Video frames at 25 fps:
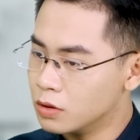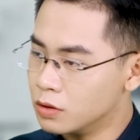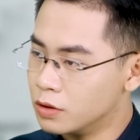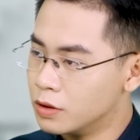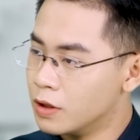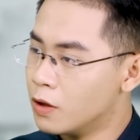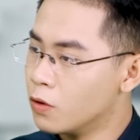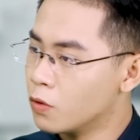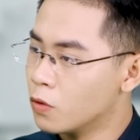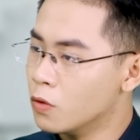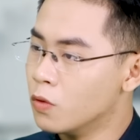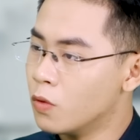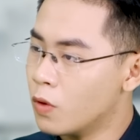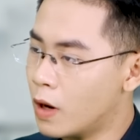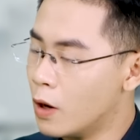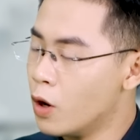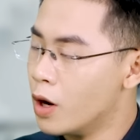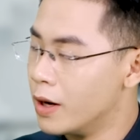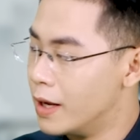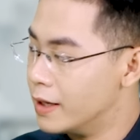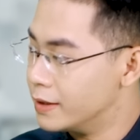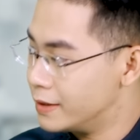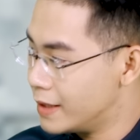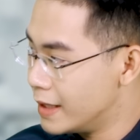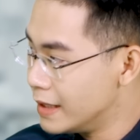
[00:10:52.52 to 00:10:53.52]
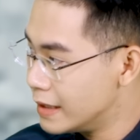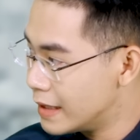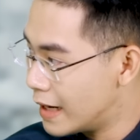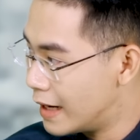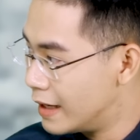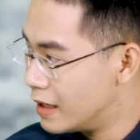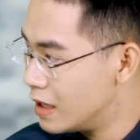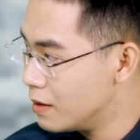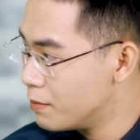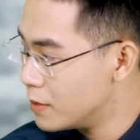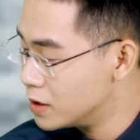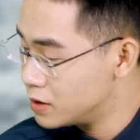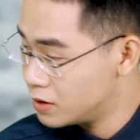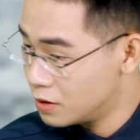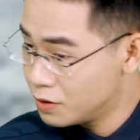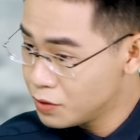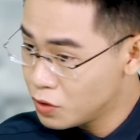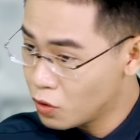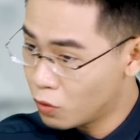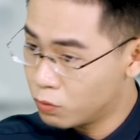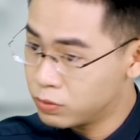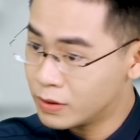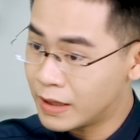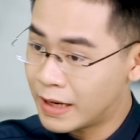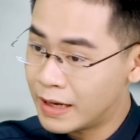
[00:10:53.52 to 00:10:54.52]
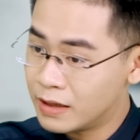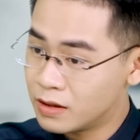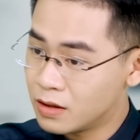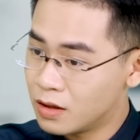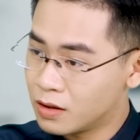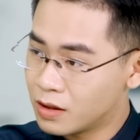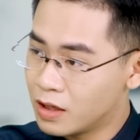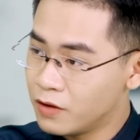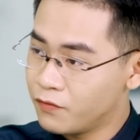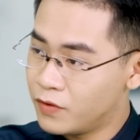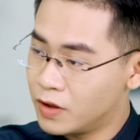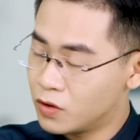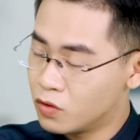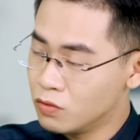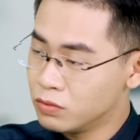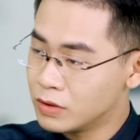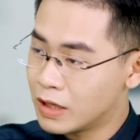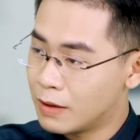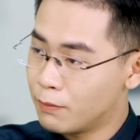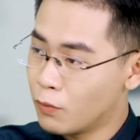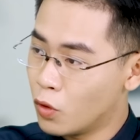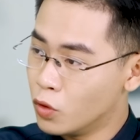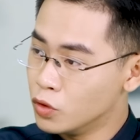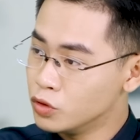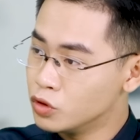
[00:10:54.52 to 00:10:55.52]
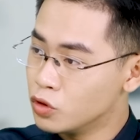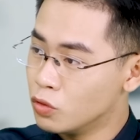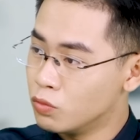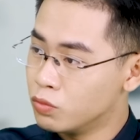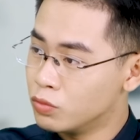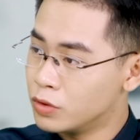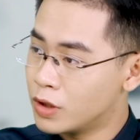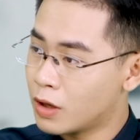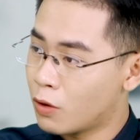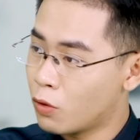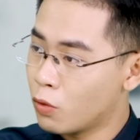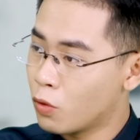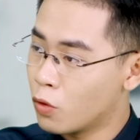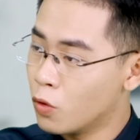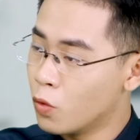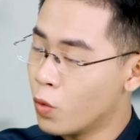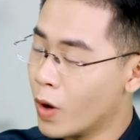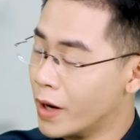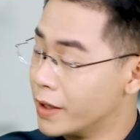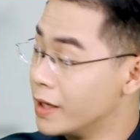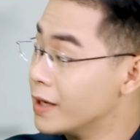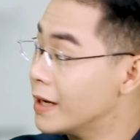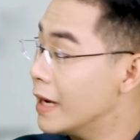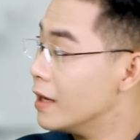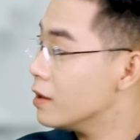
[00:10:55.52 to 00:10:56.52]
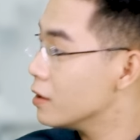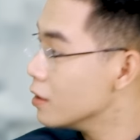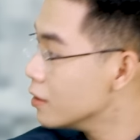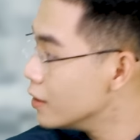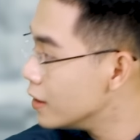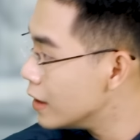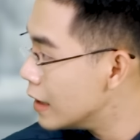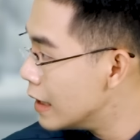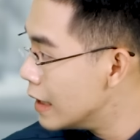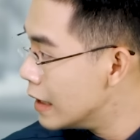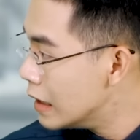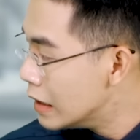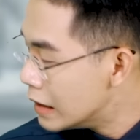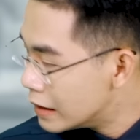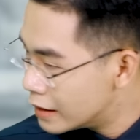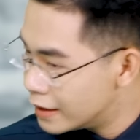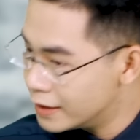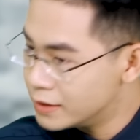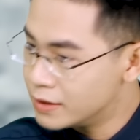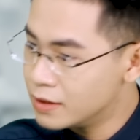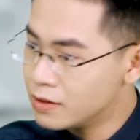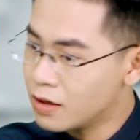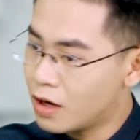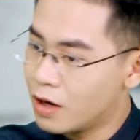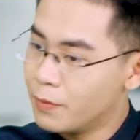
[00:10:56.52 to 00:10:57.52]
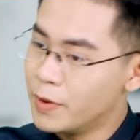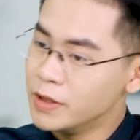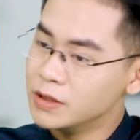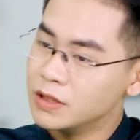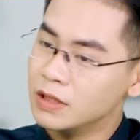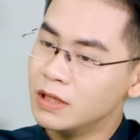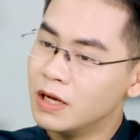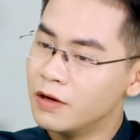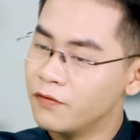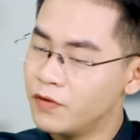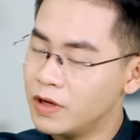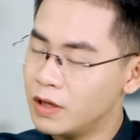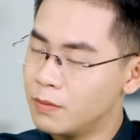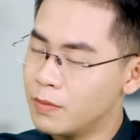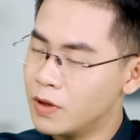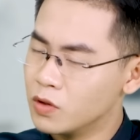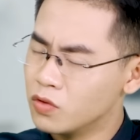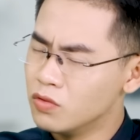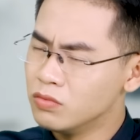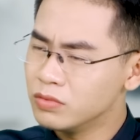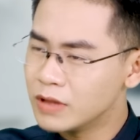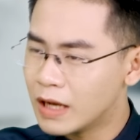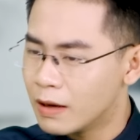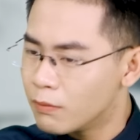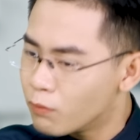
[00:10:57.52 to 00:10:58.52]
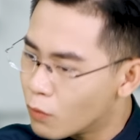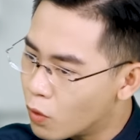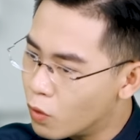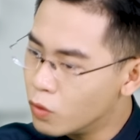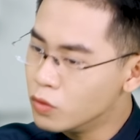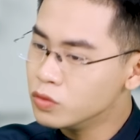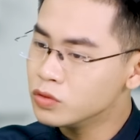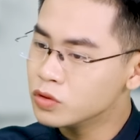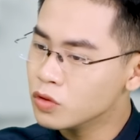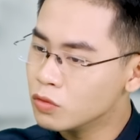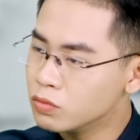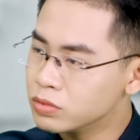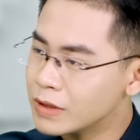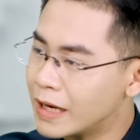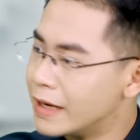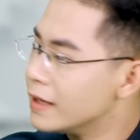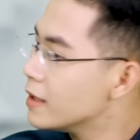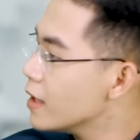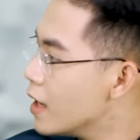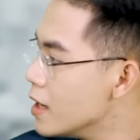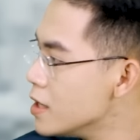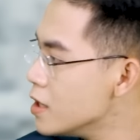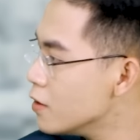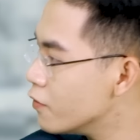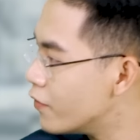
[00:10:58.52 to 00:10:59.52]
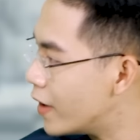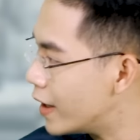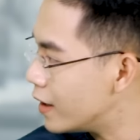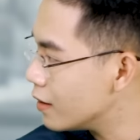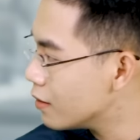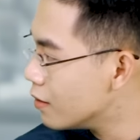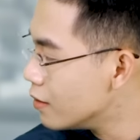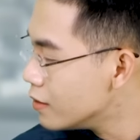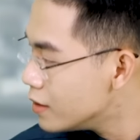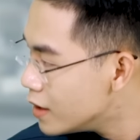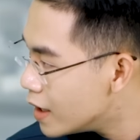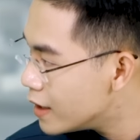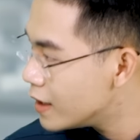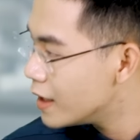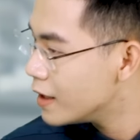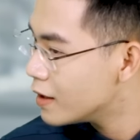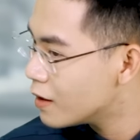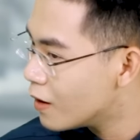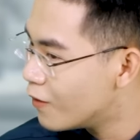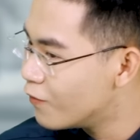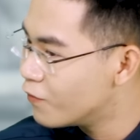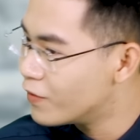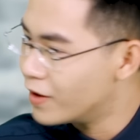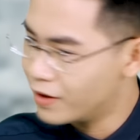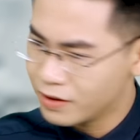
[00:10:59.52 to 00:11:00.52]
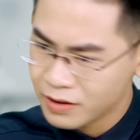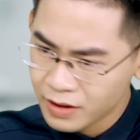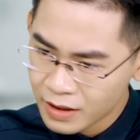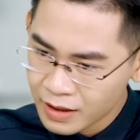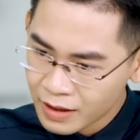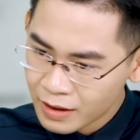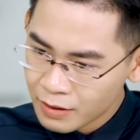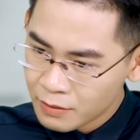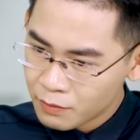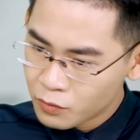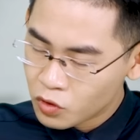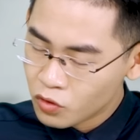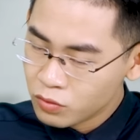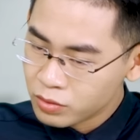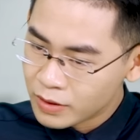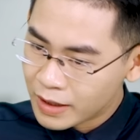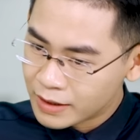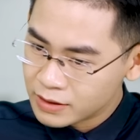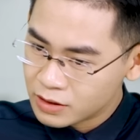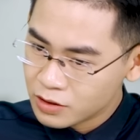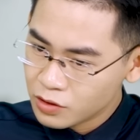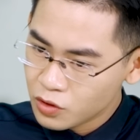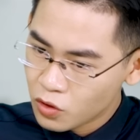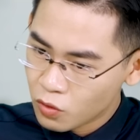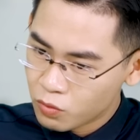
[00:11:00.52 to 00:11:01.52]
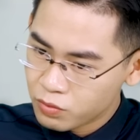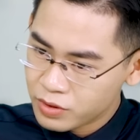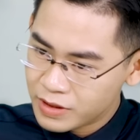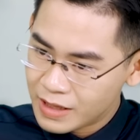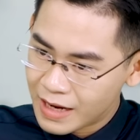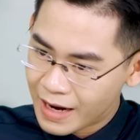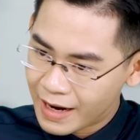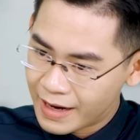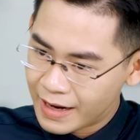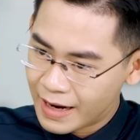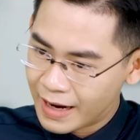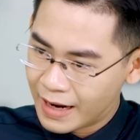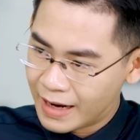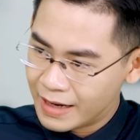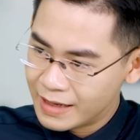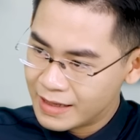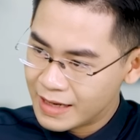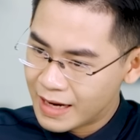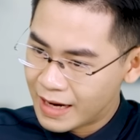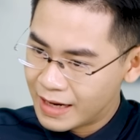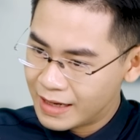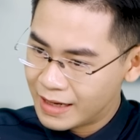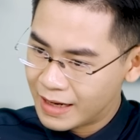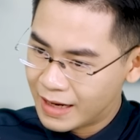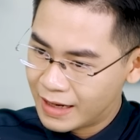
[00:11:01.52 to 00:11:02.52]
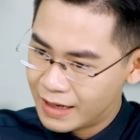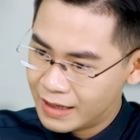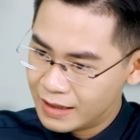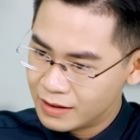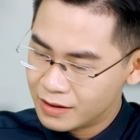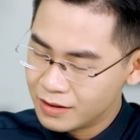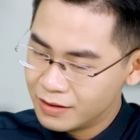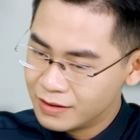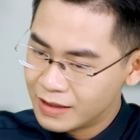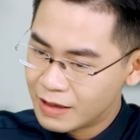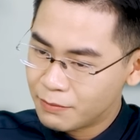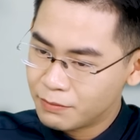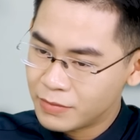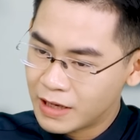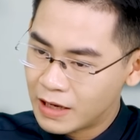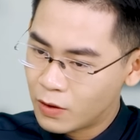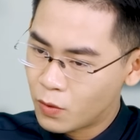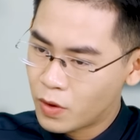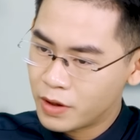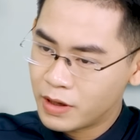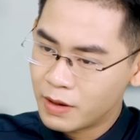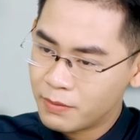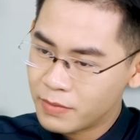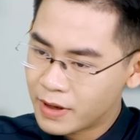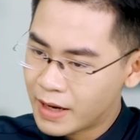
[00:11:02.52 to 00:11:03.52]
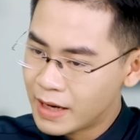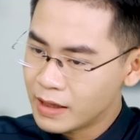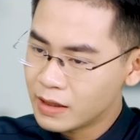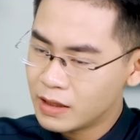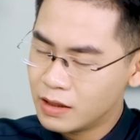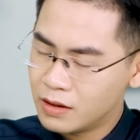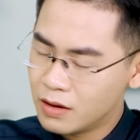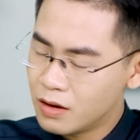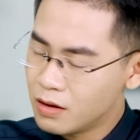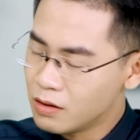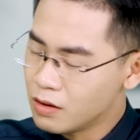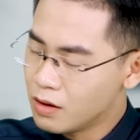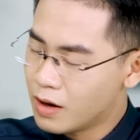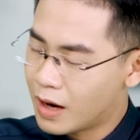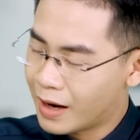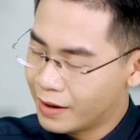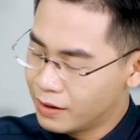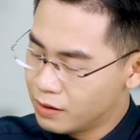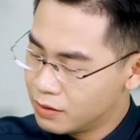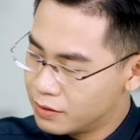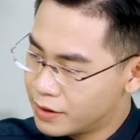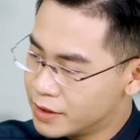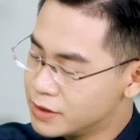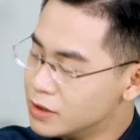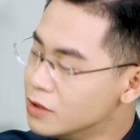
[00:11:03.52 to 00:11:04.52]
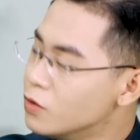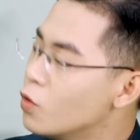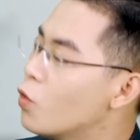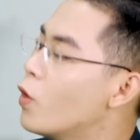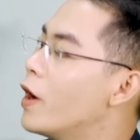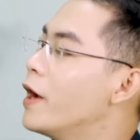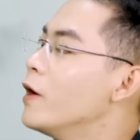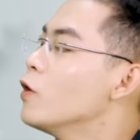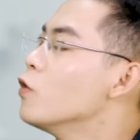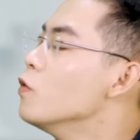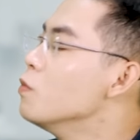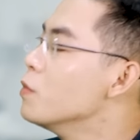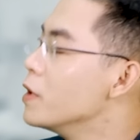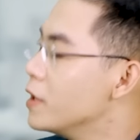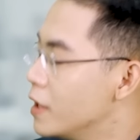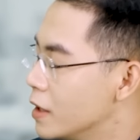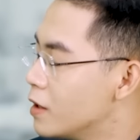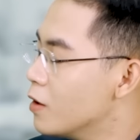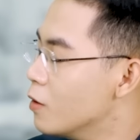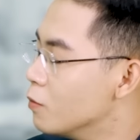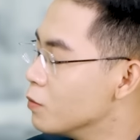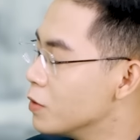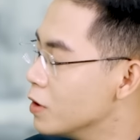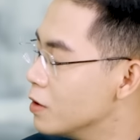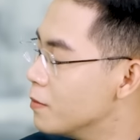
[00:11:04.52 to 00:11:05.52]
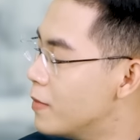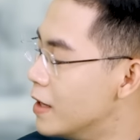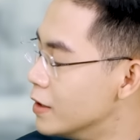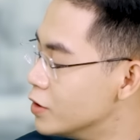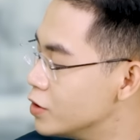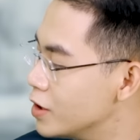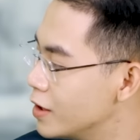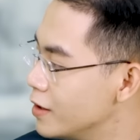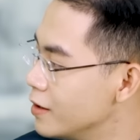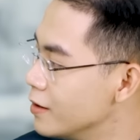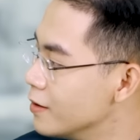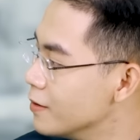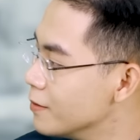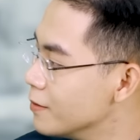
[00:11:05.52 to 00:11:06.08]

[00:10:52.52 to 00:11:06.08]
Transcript: từ rau củ quả hoặc là trái cây để mà sử dụng thay cho cái việc chúng ta bổ sung rau củ quả, trái cây tươi. Thì xin hỏi bác sĩ là việc mà chúng ta bổ sung thay thế như vậy có nên hay không, và chúng ta sử dụng dài hạn, dài ngày từ năm này qua năm khác thì nó có ảnh hưởng đến sức khỏe của mình hay không thưa bác sĩ?